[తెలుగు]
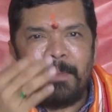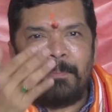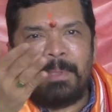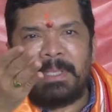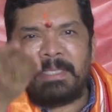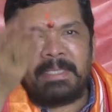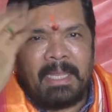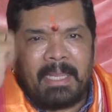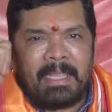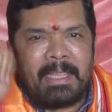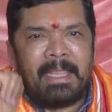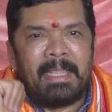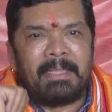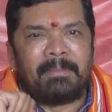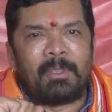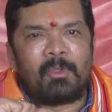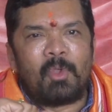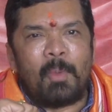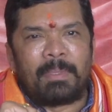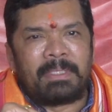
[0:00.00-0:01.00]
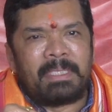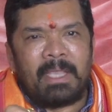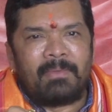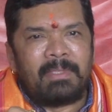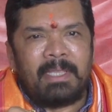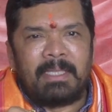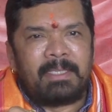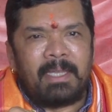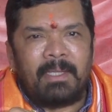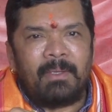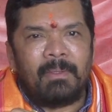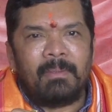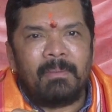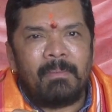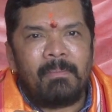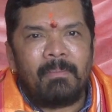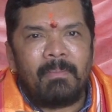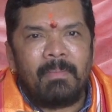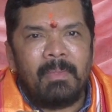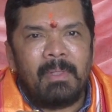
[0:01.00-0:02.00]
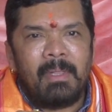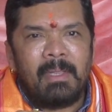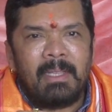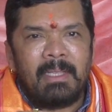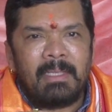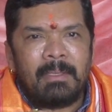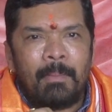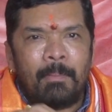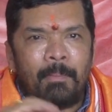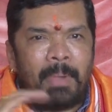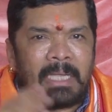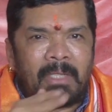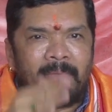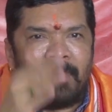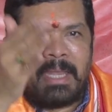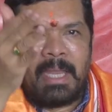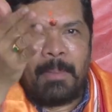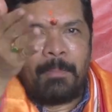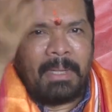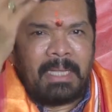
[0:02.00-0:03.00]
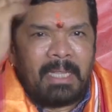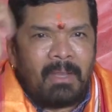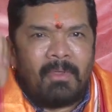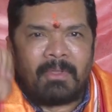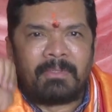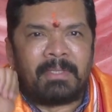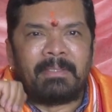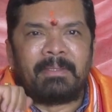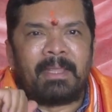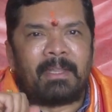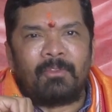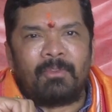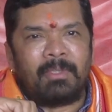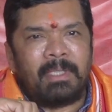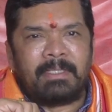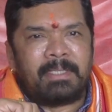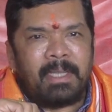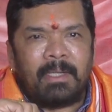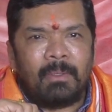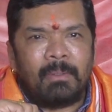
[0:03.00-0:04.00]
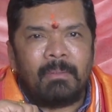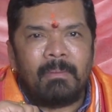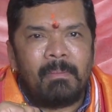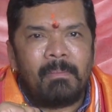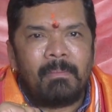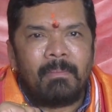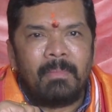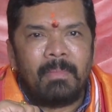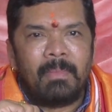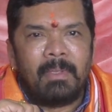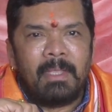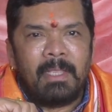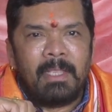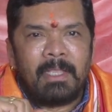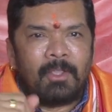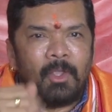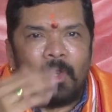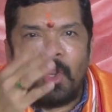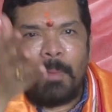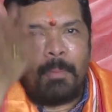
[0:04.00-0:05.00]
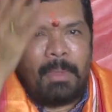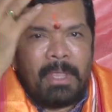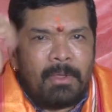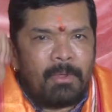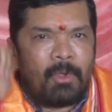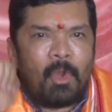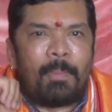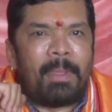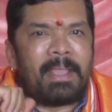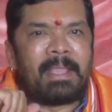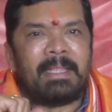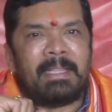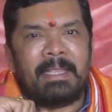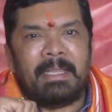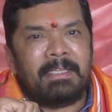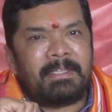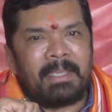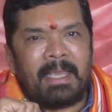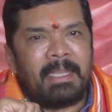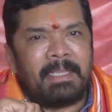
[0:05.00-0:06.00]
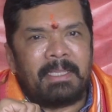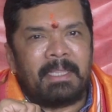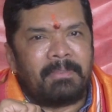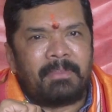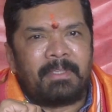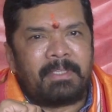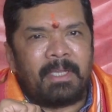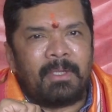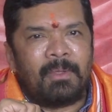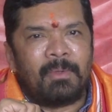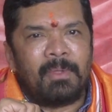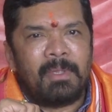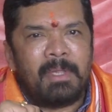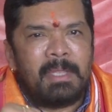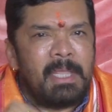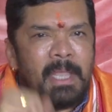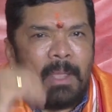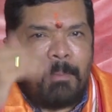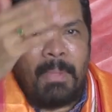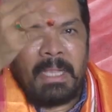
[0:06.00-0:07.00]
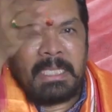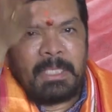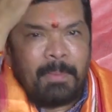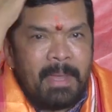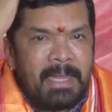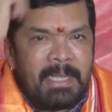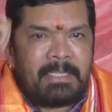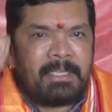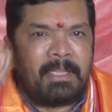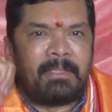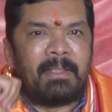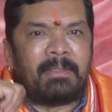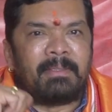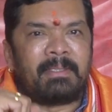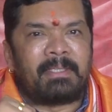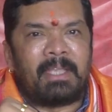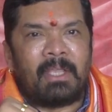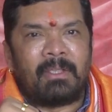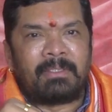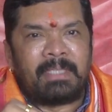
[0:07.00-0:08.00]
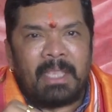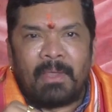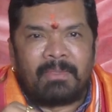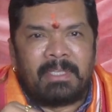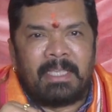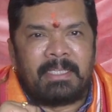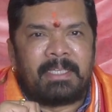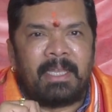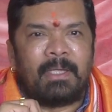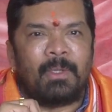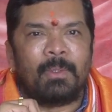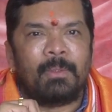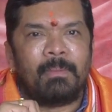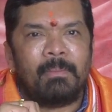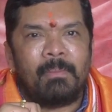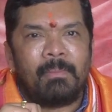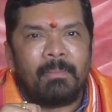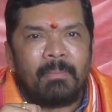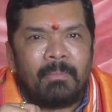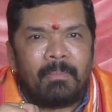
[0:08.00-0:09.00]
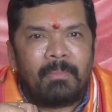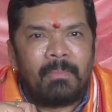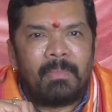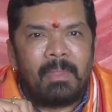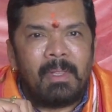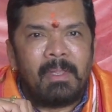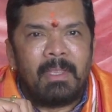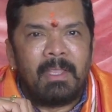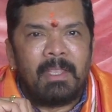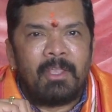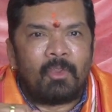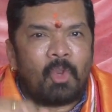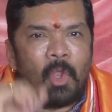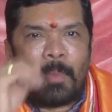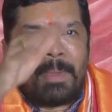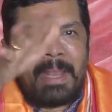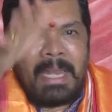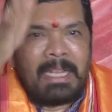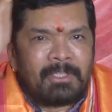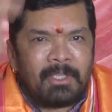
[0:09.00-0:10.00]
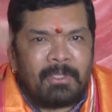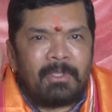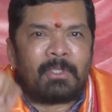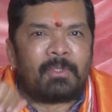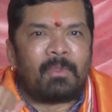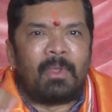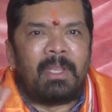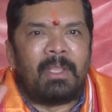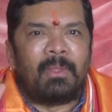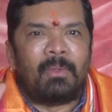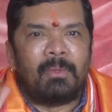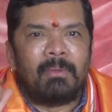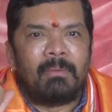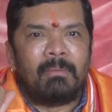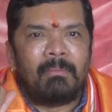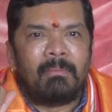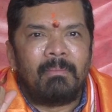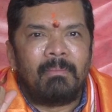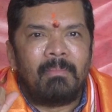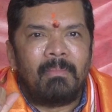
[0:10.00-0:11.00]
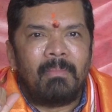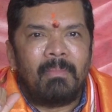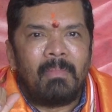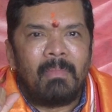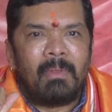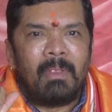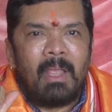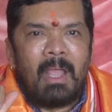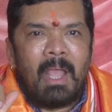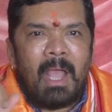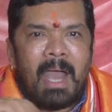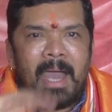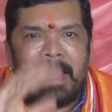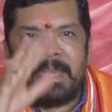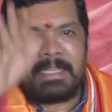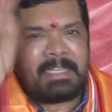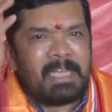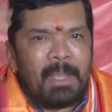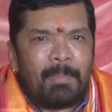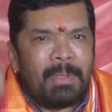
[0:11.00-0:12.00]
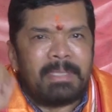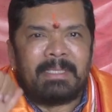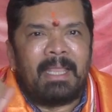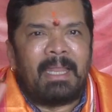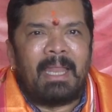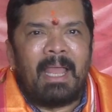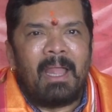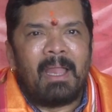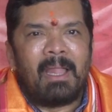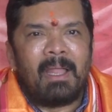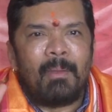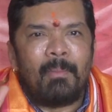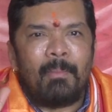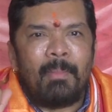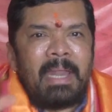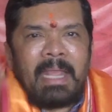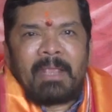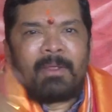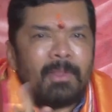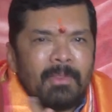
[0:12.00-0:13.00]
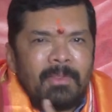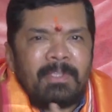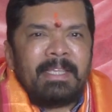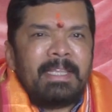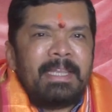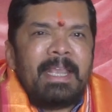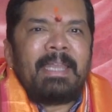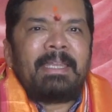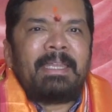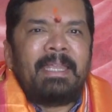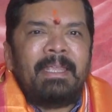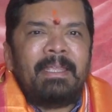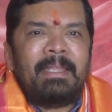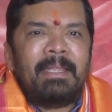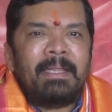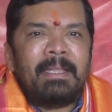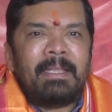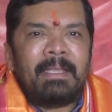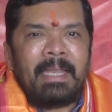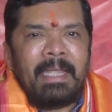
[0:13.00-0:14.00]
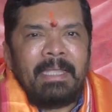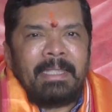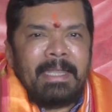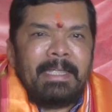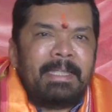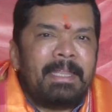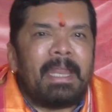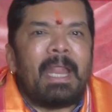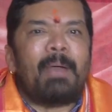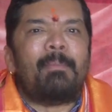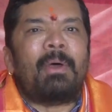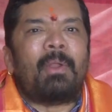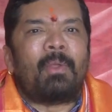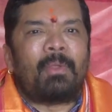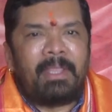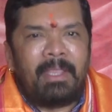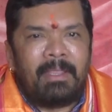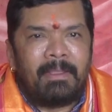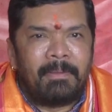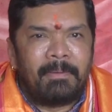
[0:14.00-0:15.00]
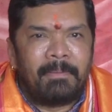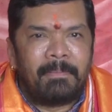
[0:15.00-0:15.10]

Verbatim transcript: బీసీలకి ఎంత గొప్ప సేవ చేశాడు పట్వారీ పడ్డీలు అంత రద్దు చేశాడు కిలో బియ్యం రూపాయికి ఎన్నిసార్లు ఎంత ఇచ్చాడు మంచి పని చేసి అంత సేవ చేశాడు రూపాయలు అంతం తీసుకోలేదు హానెస్ట్గా పనిచేయాల మరి ఎక్కడుంది సీనియారిటీ గ్రేట్ ఎన్టీ రామారావుకి